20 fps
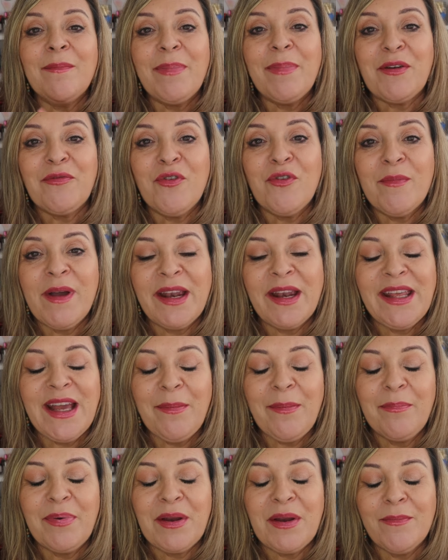en
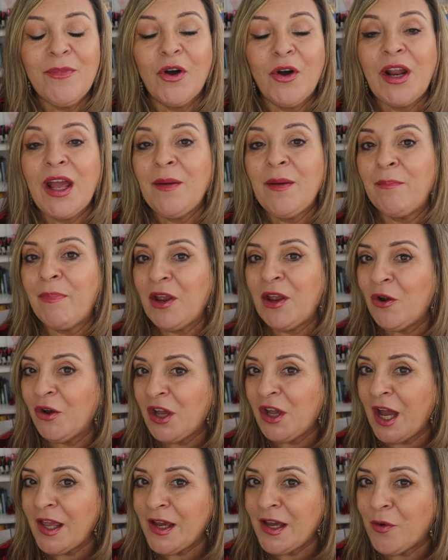Perfumerías Primor.
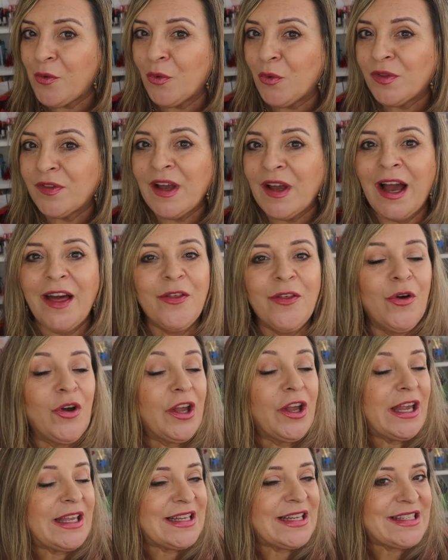Espero que haya
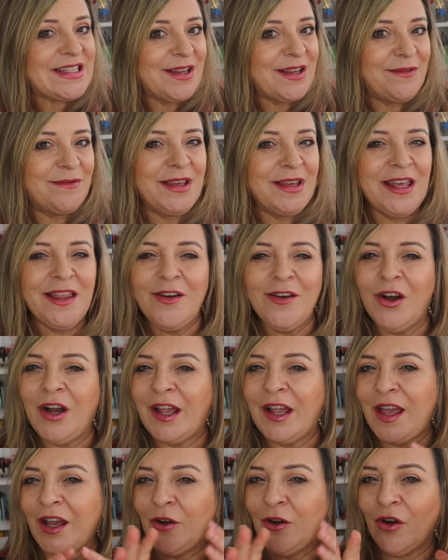gustado, que haya
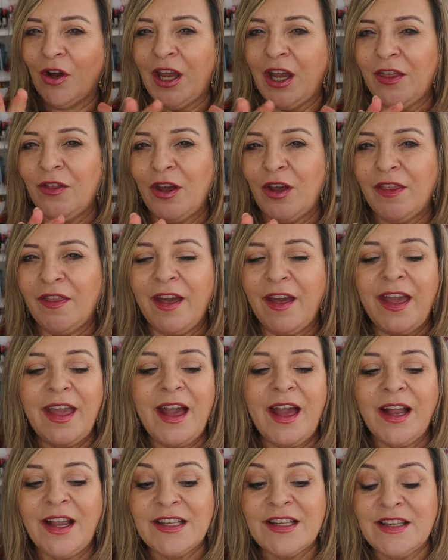servido, que haya cogido
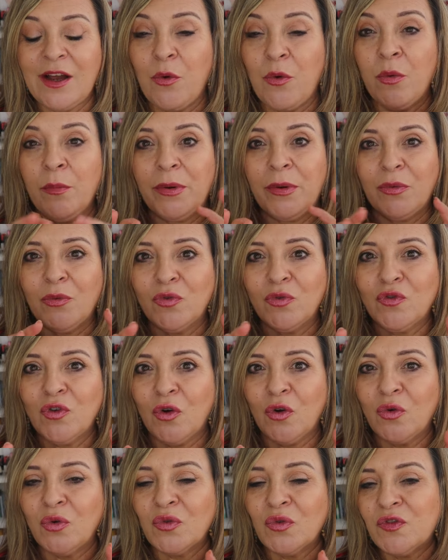ideas, que si algún
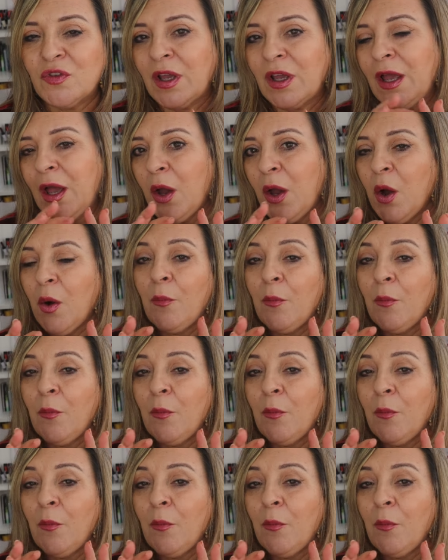producto os guste,